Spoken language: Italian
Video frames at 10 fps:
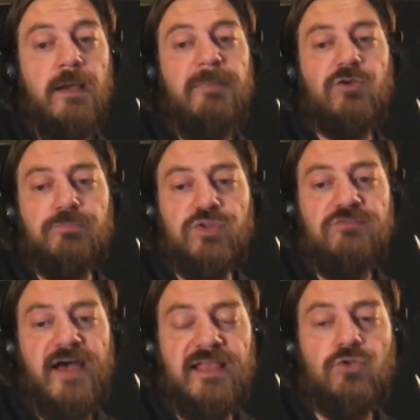Però
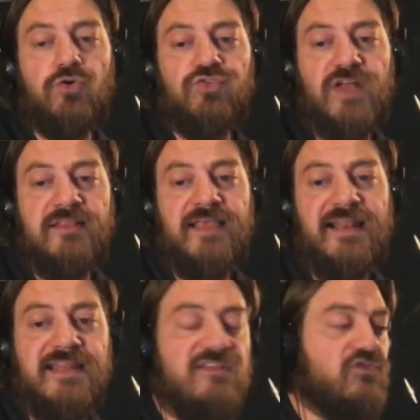Spotify, nonostante
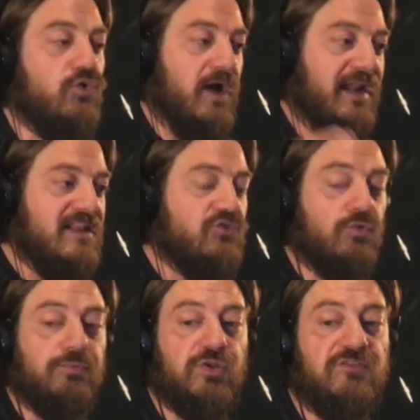all'inizio,
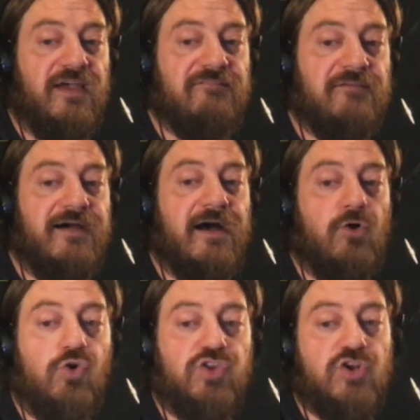all'inizio Spotify aveva
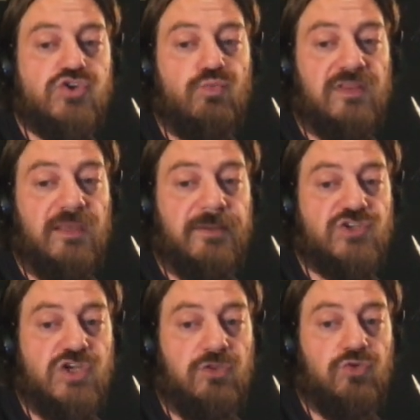oltre il
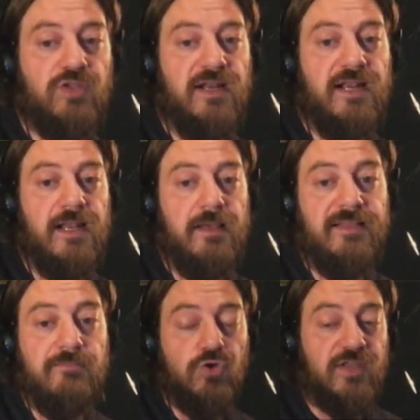50% del,
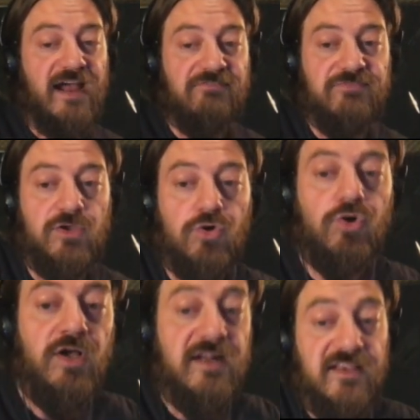del, mio
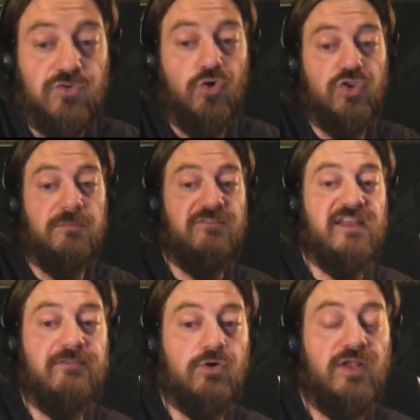traffico, gli ascolti mi
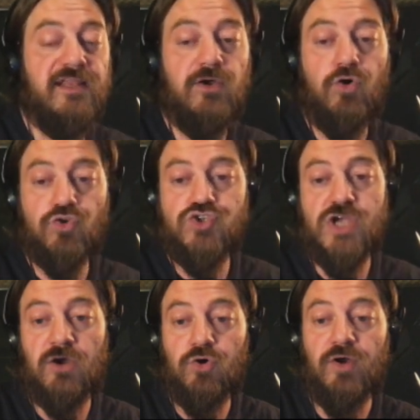venivano da lì, oggi
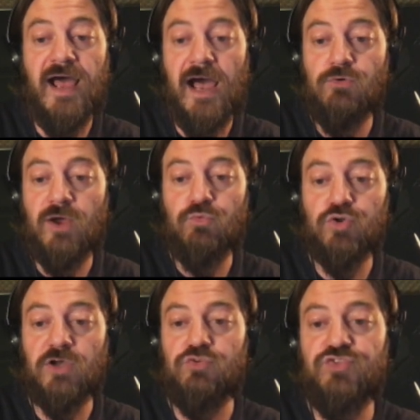ancora ha una
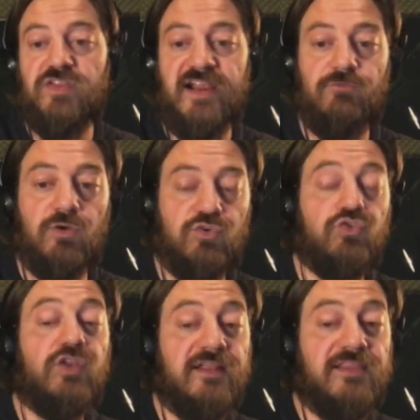quota considerevole,
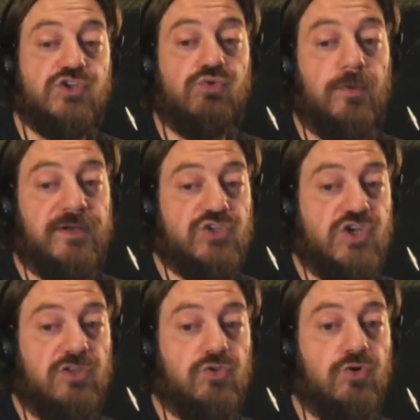questo
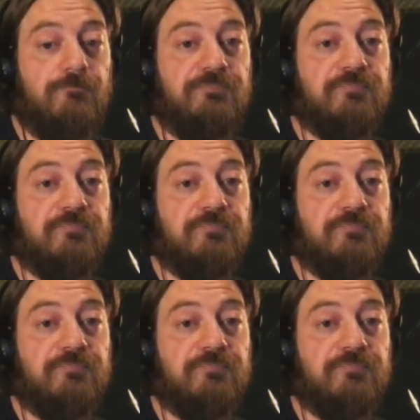35%.